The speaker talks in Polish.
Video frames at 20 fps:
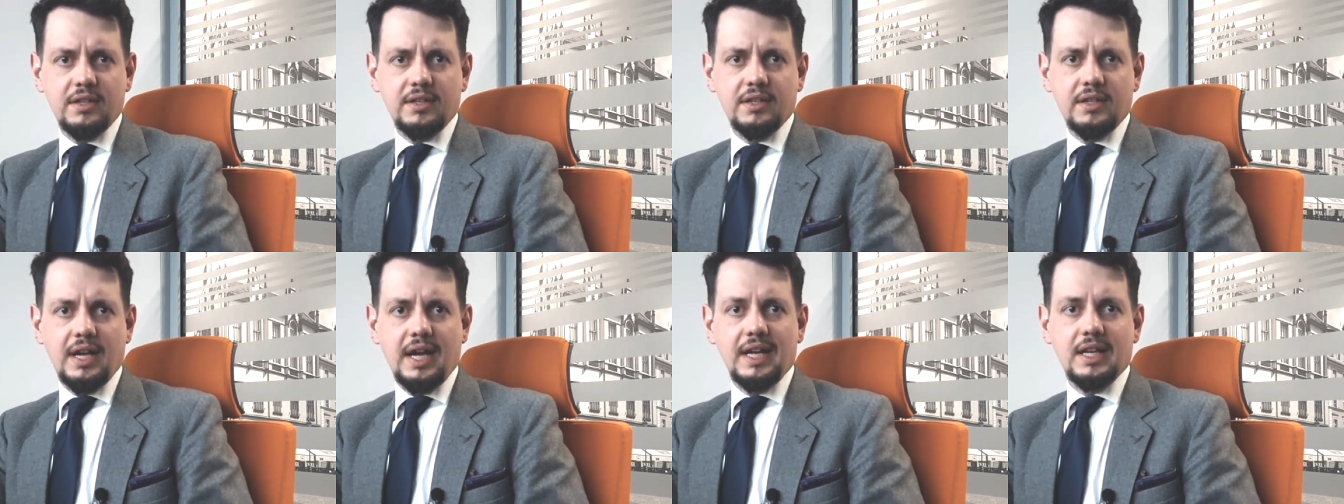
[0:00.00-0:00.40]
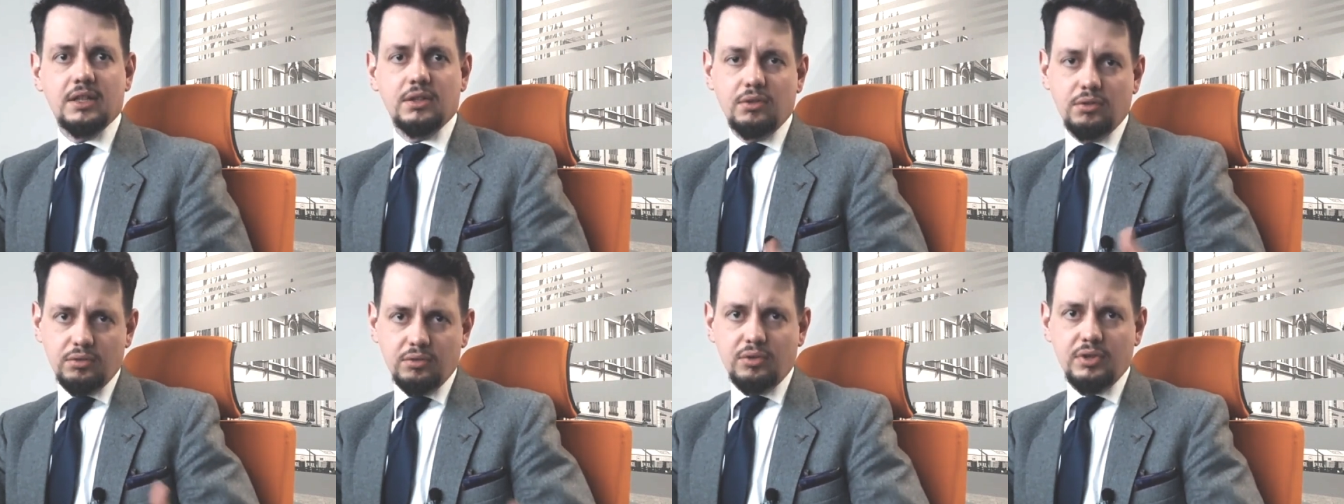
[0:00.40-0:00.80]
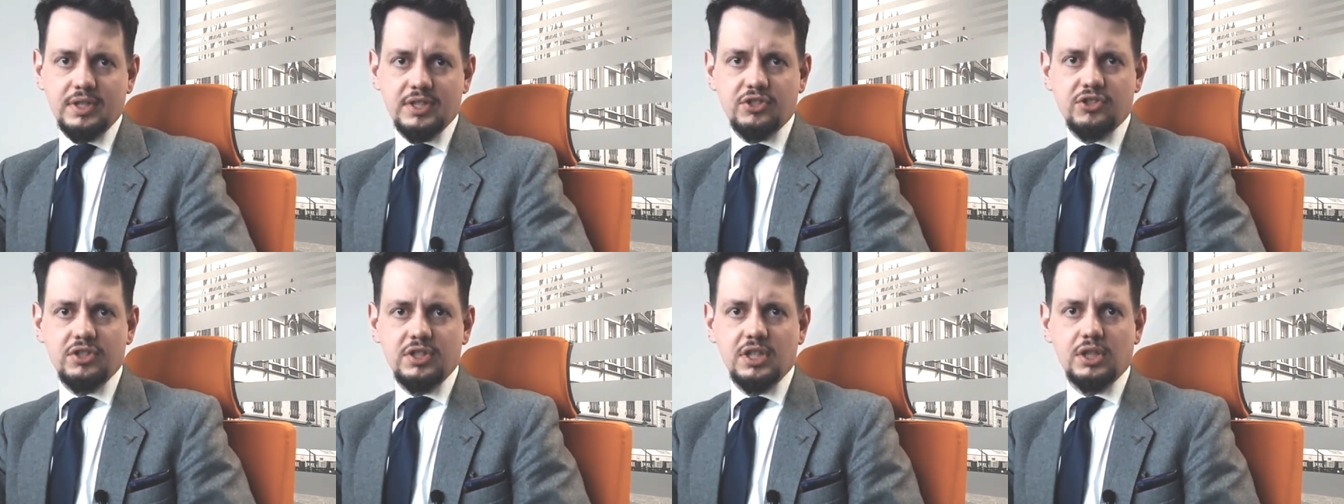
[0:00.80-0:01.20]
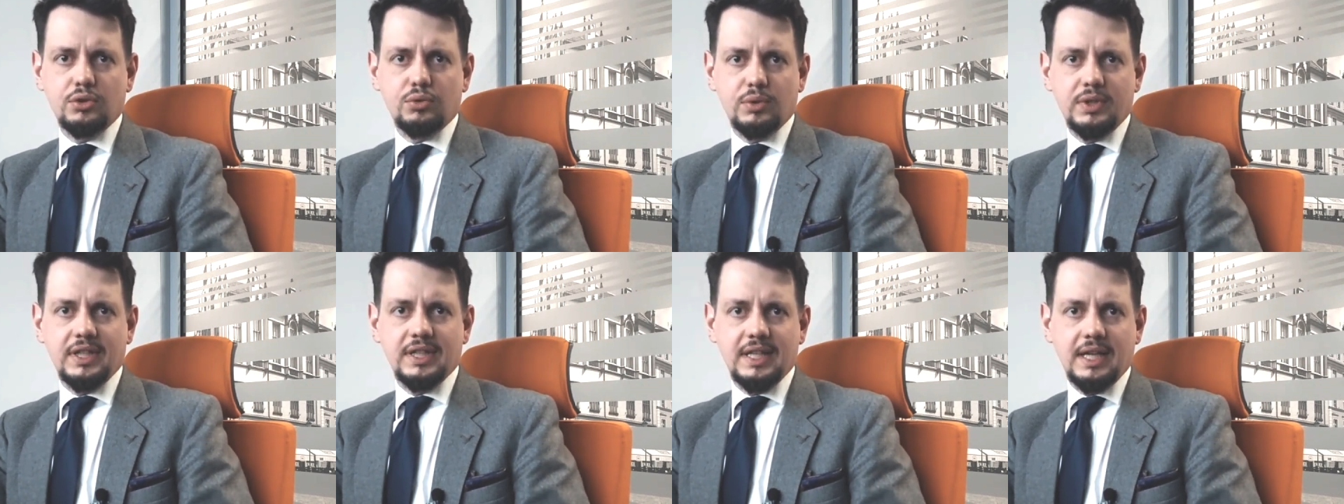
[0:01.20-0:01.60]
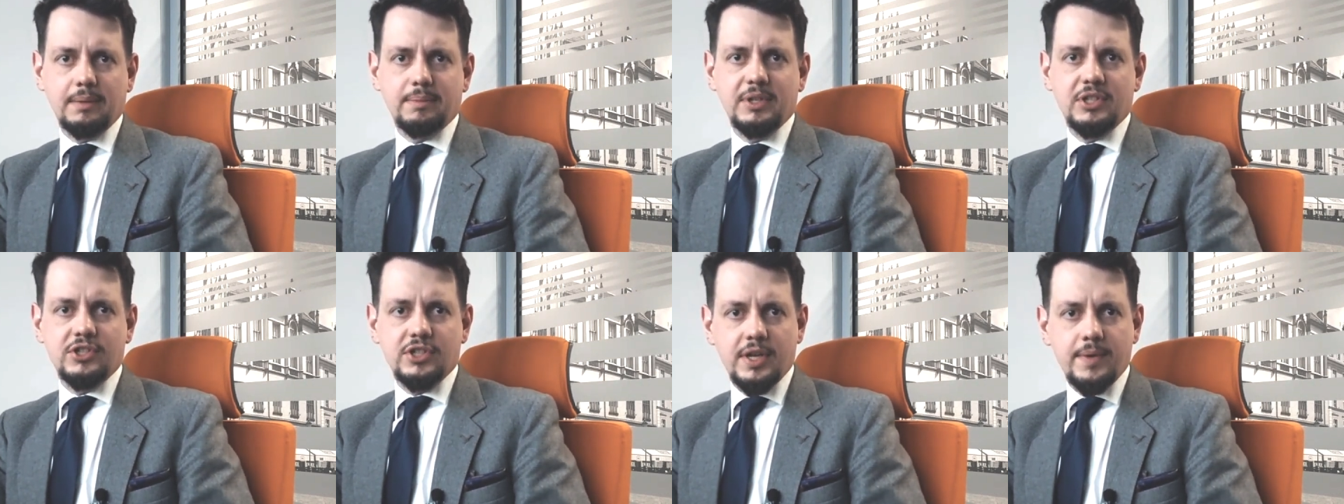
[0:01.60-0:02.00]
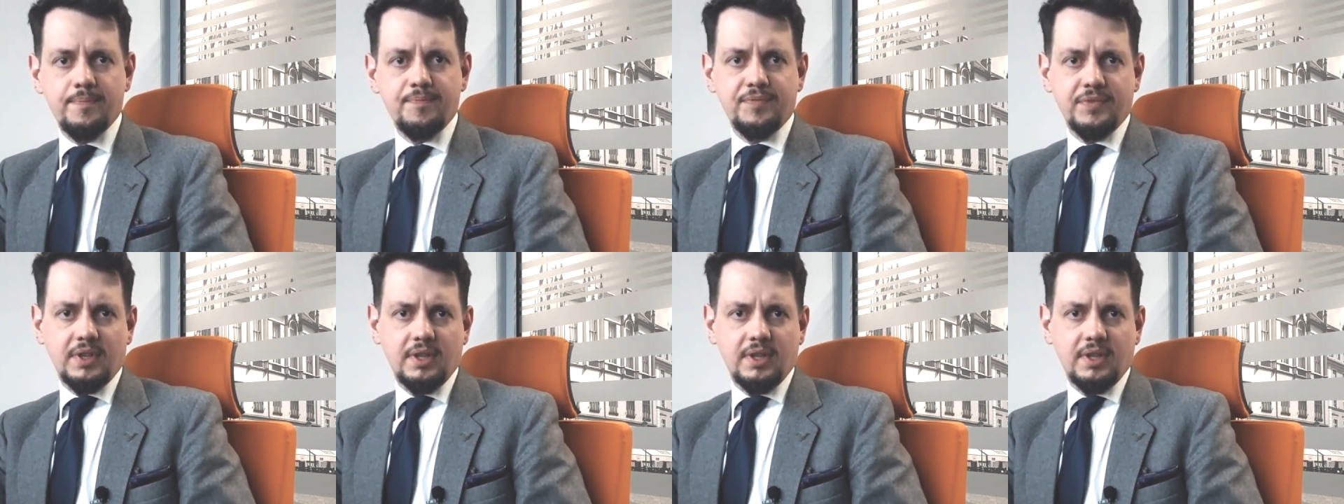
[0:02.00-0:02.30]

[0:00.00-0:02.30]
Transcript: y, ale no, to jest czynnik, który jednak będzie,